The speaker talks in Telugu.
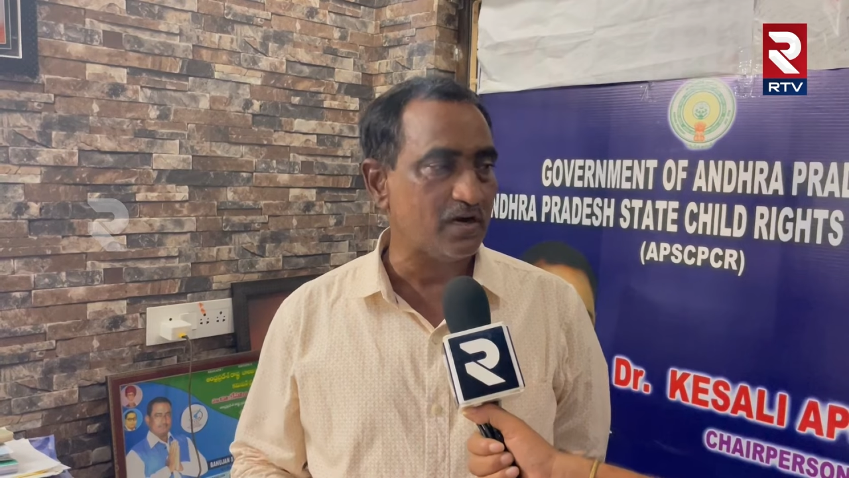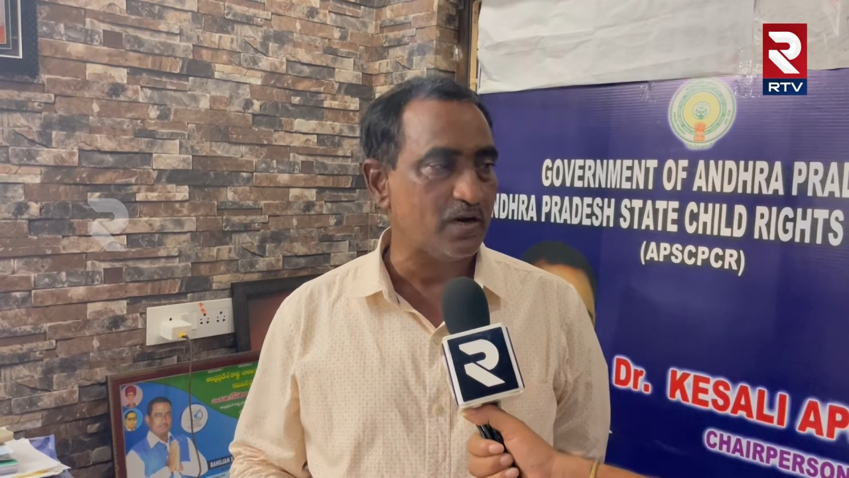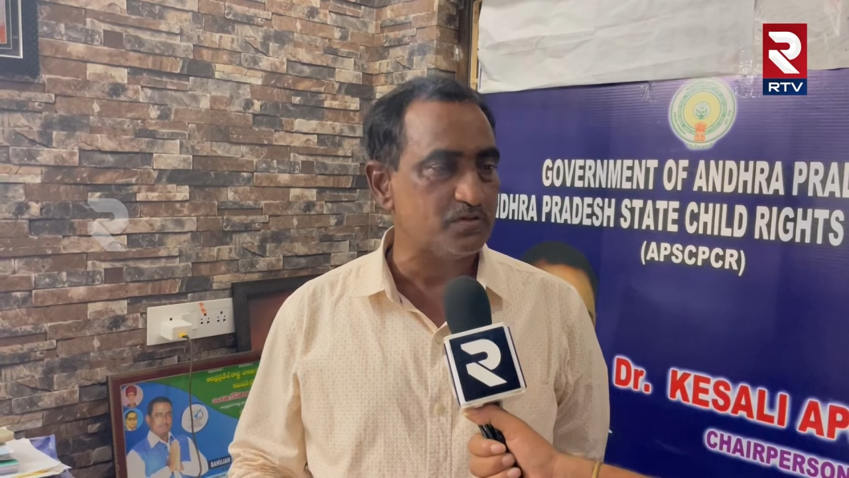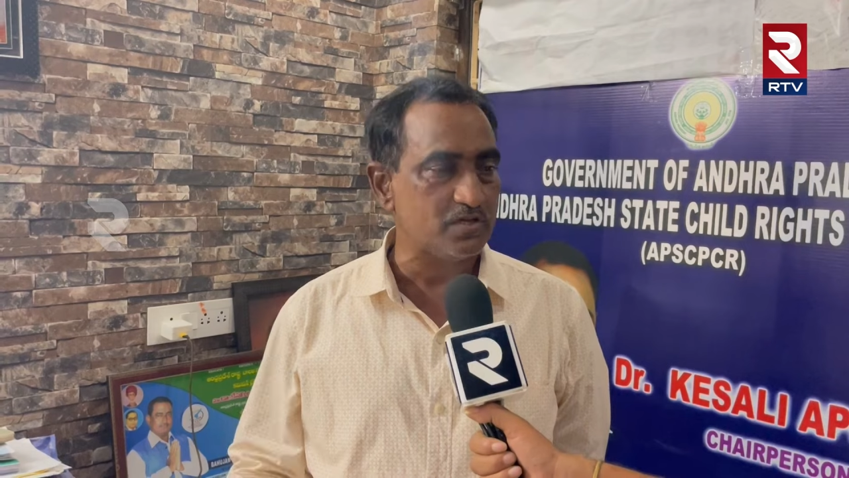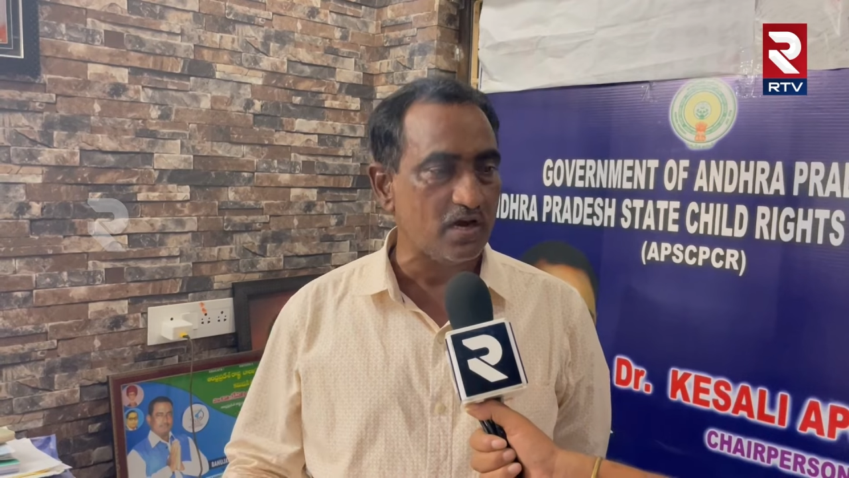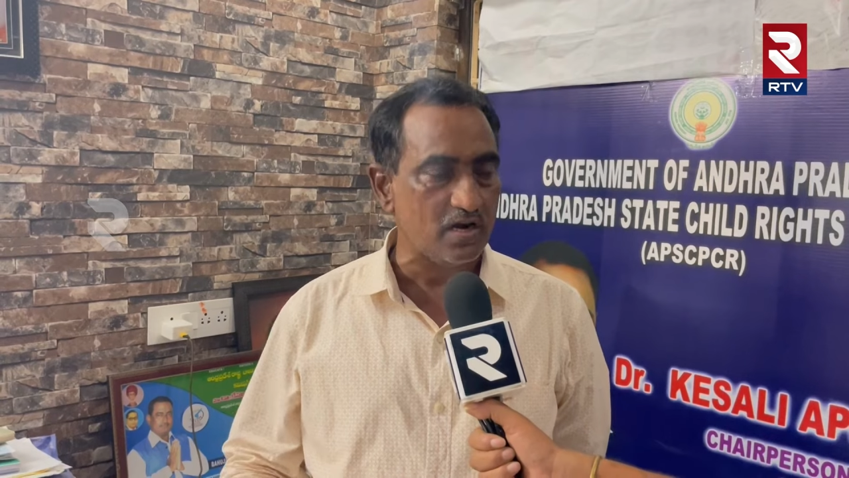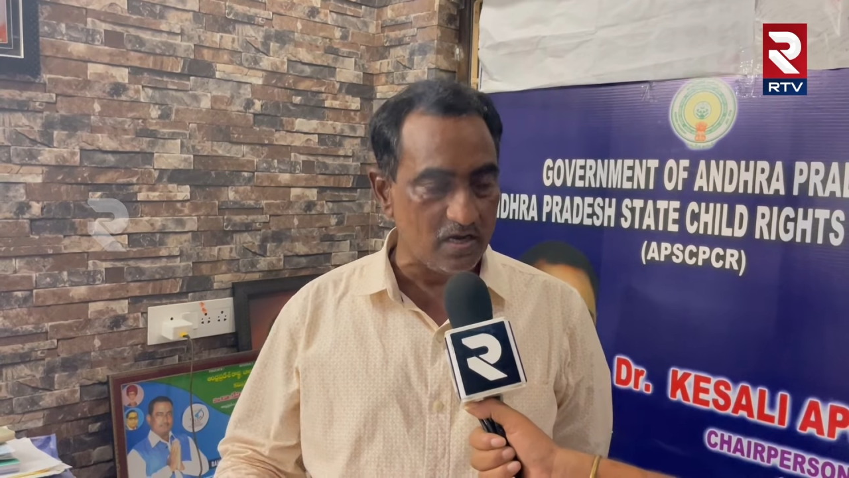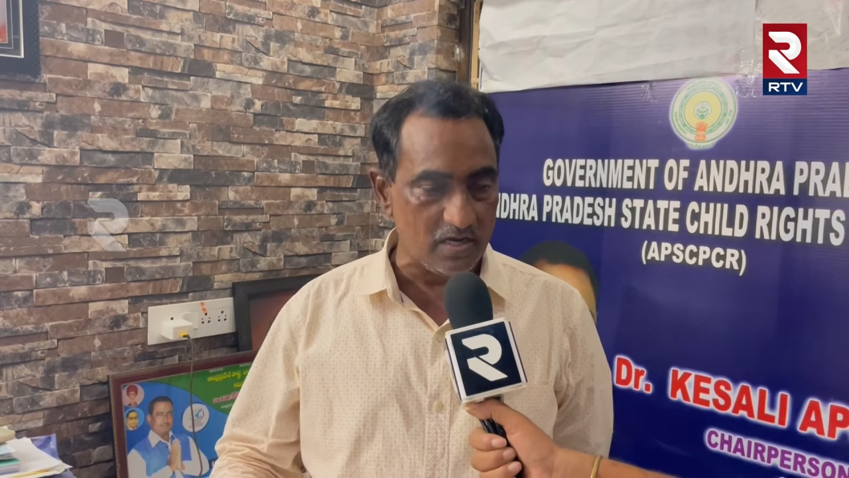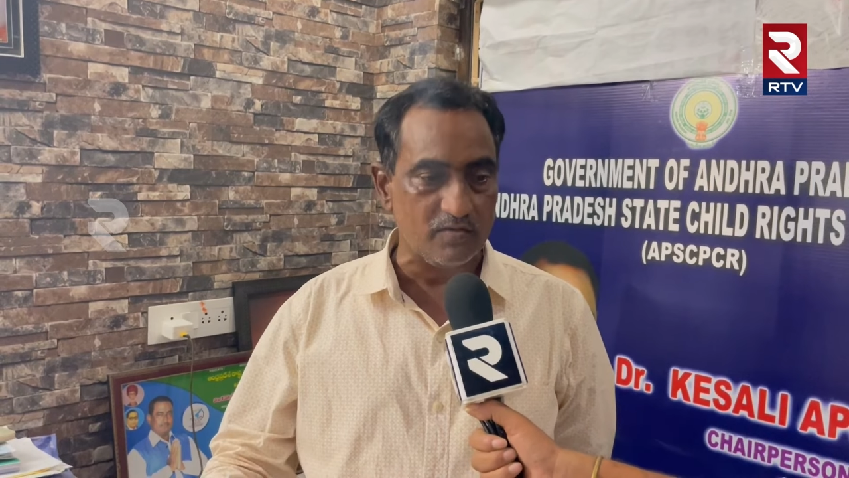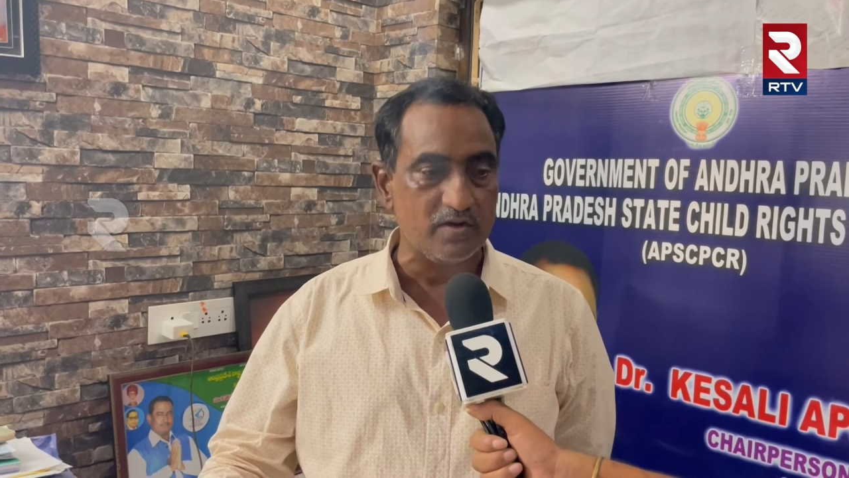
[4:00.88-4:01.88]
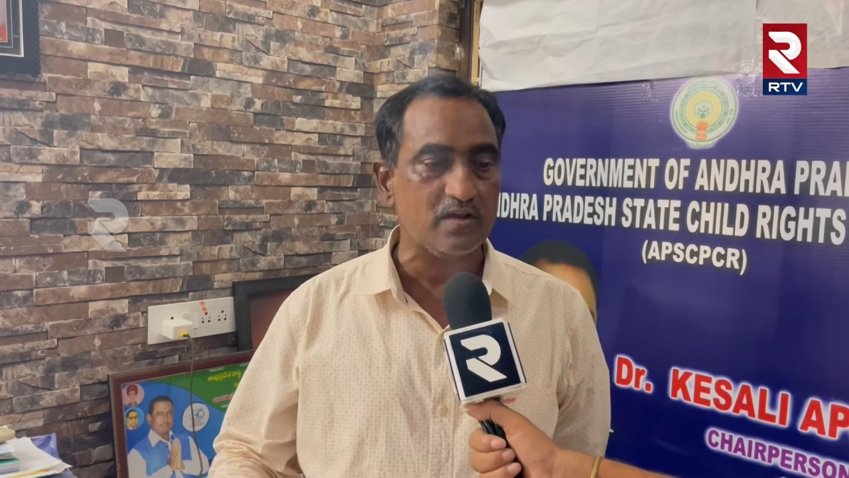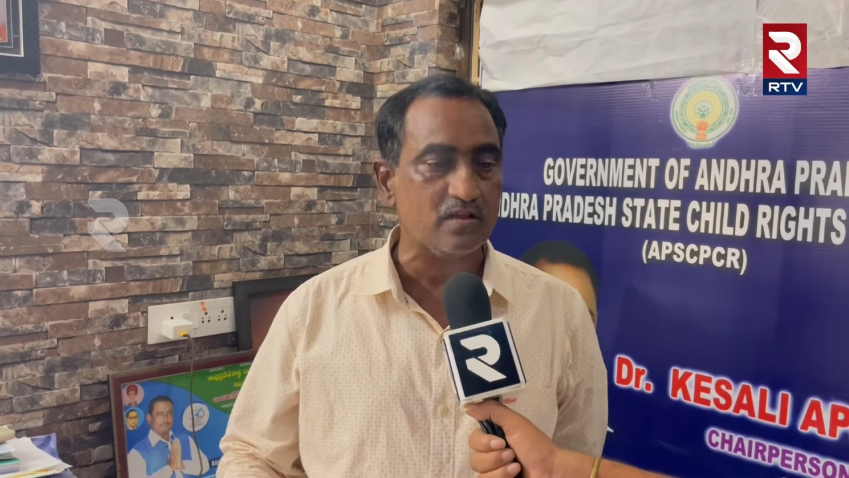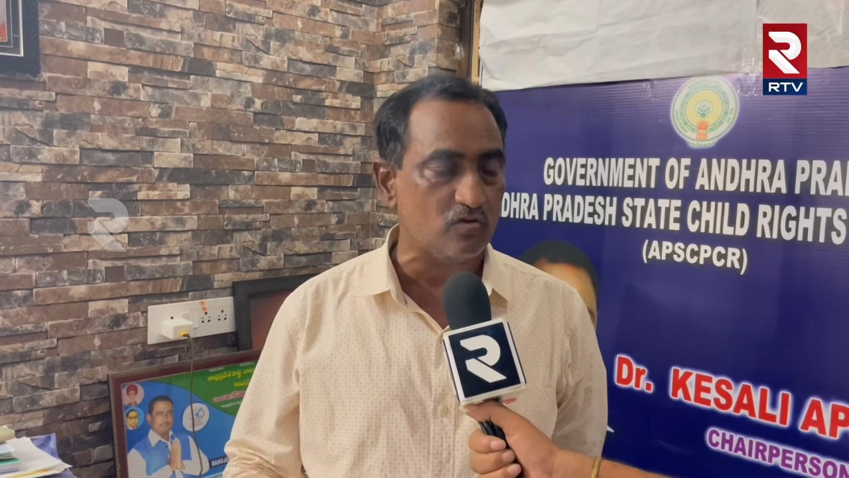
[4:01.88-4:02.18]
క్రైమ్స్ కానీ ఇటువంటి